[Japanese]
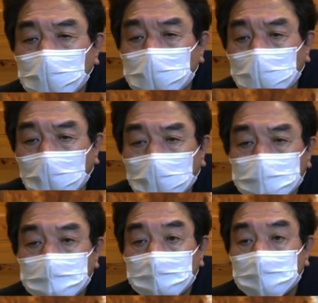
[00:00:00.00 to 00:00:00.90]
段は
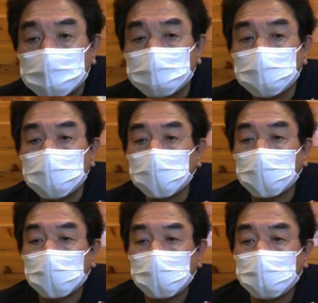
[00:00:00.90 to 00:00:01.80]
釣り師が
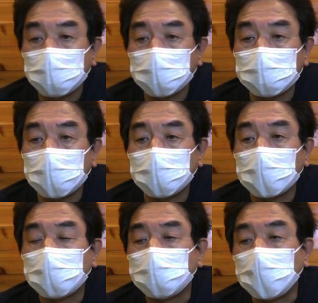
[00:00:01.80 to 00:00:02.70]
何人もいる川
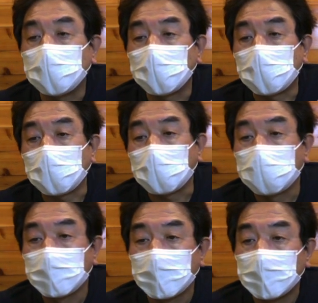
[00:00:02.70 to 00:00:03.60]
なのに、
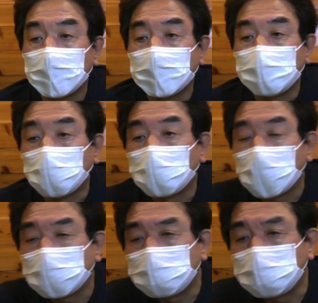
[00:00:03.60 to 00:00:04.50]
4連